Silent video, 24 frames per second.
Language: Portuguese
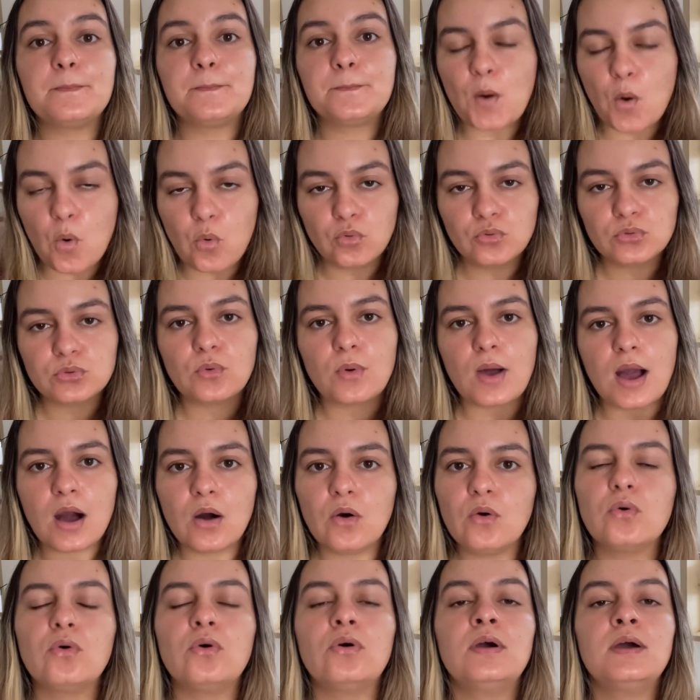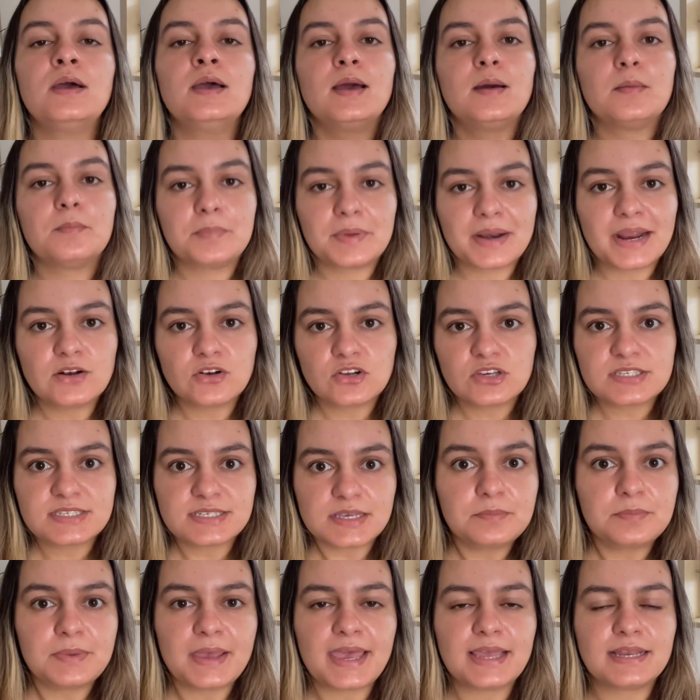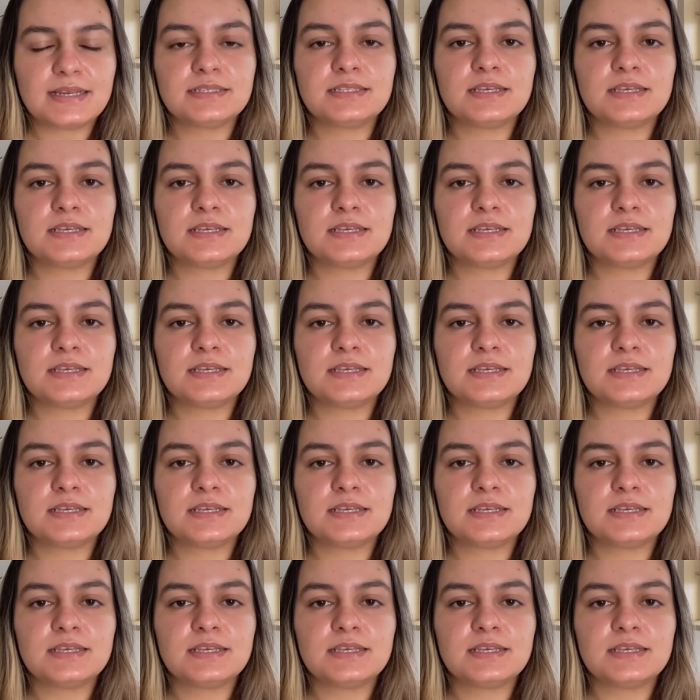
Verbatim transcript: propondo algo para nossa pele.